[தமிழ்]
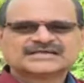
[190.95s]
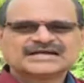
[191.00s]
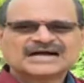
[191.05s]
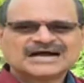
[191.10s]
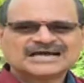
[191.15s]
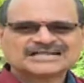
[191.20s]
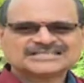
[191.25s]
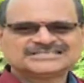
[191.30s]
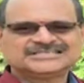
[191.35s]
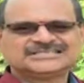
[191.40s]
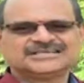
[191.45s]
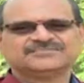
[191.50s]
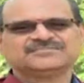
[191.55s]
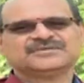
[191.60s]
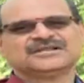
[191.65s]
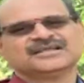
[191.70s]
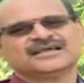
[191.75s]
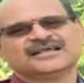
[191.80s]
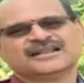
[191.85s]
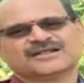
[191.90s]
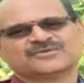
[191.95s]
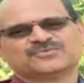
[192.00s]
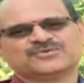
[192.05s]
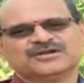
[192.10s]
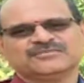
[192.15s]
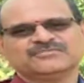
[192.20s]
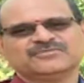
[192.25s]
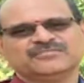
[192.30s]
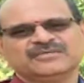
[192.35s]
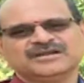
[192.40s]
கார்சியம் என்கிறார்
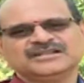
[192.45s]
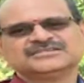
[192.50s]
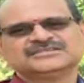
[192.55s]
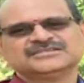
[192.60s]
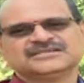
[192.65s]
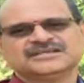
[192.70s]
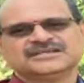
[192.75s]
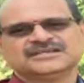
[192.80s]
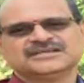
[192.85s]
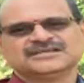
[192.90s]
உடம்பு மெலிச்சு